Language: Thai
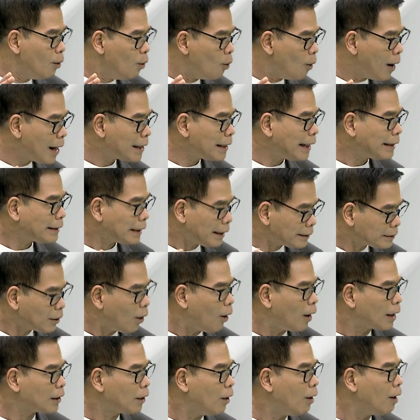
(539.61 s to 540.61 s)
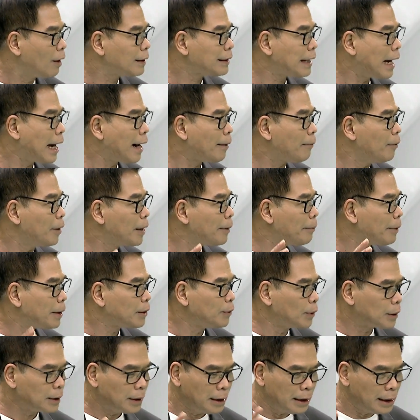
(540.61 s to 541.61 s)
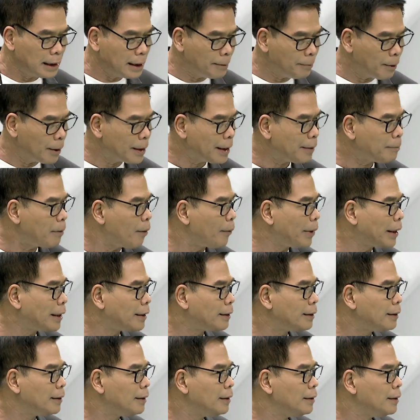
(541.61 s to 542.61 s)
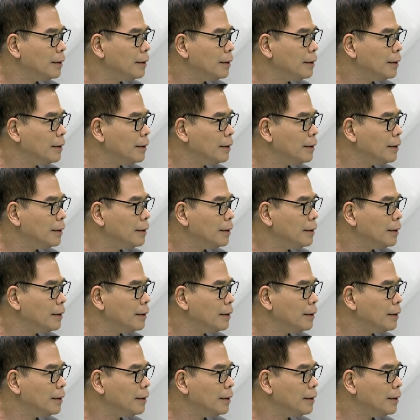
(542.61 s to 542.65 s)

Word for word: หัวเนี่ยจะถอดออกจากพลเอกประยุทธ์หรือพลเอกประวิตย